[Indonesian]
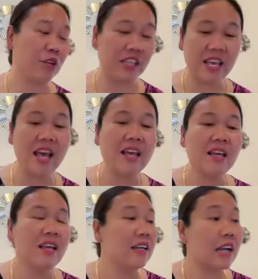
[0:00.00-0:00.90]
Intinya
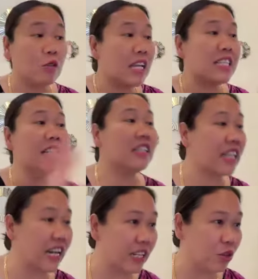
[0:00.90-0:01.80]
nggak usah
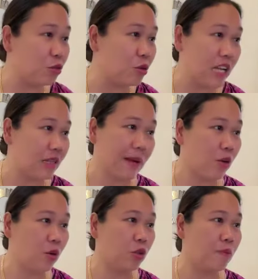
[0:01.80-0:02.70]
sedetail itu juga sama
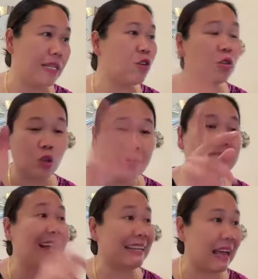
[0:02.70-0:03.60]
Koko Thomas. Koko Thomas
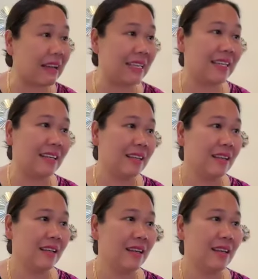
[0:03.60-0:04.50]
laki-laki.
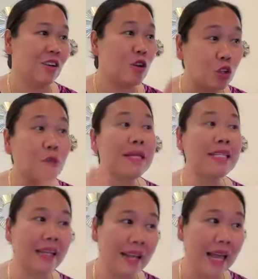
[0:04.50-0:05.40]
Koko Thomas
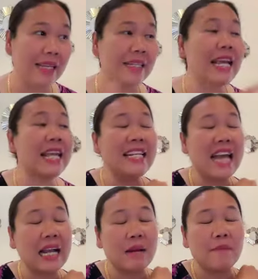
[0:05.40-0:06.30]
laki-laki, iya, dia pasti.
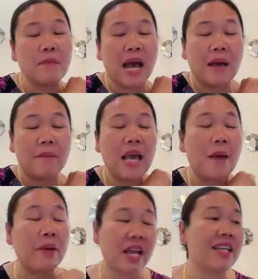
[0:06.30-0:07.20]
tidak akan memahami
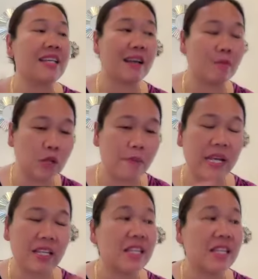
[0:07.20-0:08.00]
apa yang ingin kamu sampaikan.